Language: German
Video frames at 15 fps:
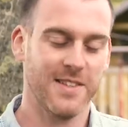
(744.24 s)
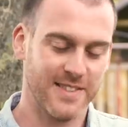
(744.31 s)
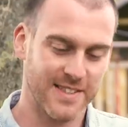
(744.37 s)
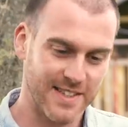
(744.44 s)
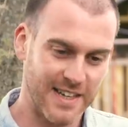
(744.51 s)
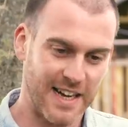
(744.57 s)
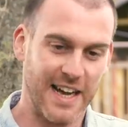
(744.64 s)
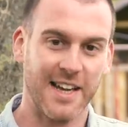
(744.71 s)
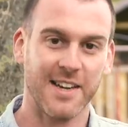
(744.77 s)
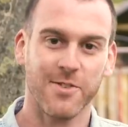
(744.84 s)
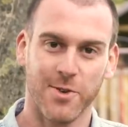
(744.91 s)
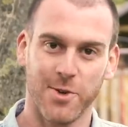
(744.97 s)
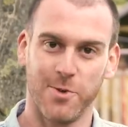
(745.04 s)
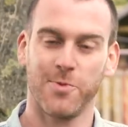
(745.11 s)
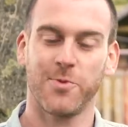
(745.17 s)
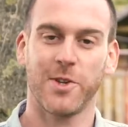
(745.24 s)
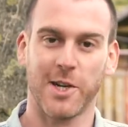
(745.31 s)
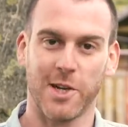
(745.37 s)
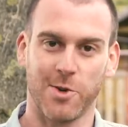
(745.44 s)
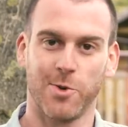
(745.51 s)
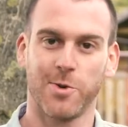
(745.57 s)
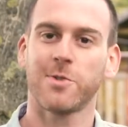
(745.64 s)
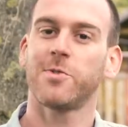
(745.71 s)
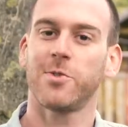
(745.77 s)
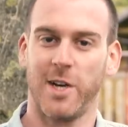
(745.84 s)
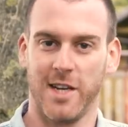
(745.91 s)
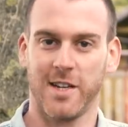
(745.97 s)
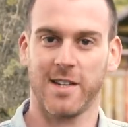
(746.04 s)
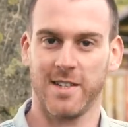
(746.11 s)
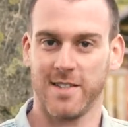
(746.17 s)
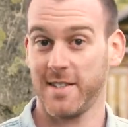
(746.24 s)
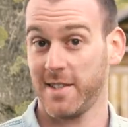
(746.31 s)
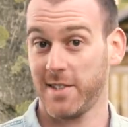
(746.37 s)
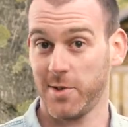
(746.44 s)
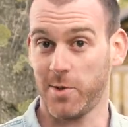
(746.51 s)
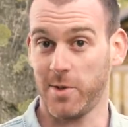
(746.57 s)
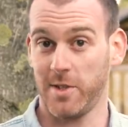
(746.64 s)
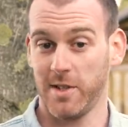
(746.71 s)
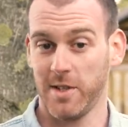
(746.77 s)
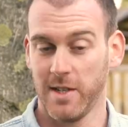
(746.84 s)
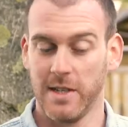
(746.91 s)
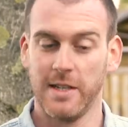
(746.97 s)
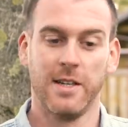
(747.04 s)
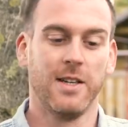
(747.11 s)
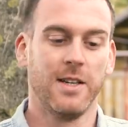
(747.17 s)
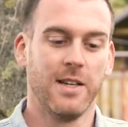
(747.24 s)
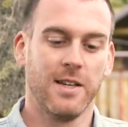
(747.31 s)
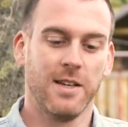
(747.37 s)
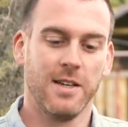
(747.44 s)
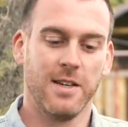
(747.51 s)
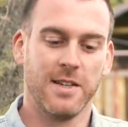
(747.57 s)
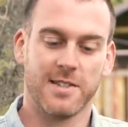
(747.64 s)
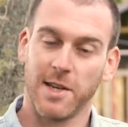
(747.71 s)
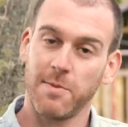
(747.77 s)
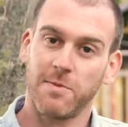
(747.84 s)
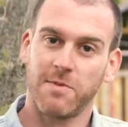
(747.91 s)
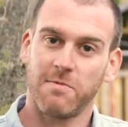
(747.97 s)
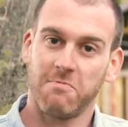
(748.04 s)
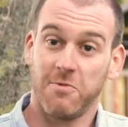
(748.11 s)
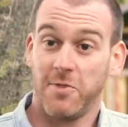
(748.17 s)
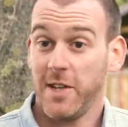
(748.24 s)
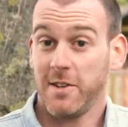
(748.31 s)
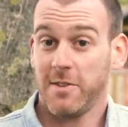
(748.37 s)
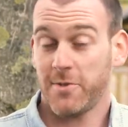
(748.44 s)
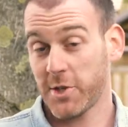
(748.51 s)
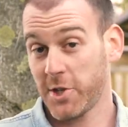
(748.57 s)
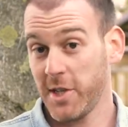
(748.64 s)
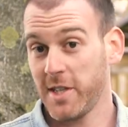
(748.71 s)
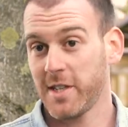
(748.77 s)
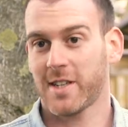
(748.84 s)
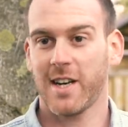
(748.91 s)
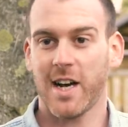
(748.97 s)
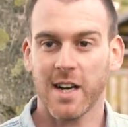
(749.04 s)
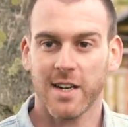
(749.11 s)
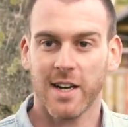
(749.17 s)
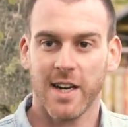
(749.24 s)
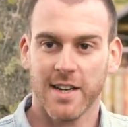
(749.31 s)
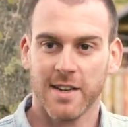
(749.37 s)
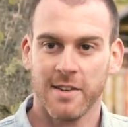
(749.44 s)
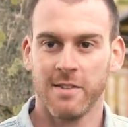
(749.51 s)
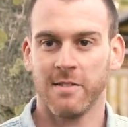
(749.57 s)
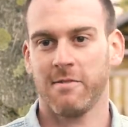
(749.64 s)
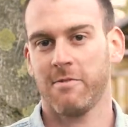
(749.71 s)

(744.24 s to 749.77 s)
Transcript: ist kein vernünftiger Grund für eine Kastration. Es gibt viele verschiedene Krankheiten,